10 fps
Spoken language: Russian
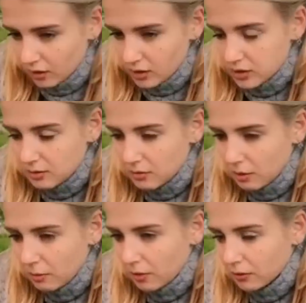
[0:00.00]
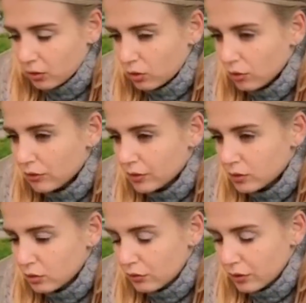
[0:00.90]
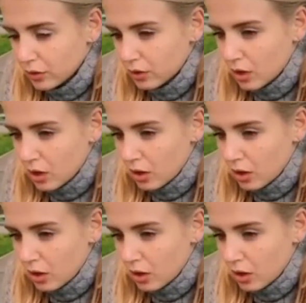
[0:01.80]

Если мама меня в таком виде увидит,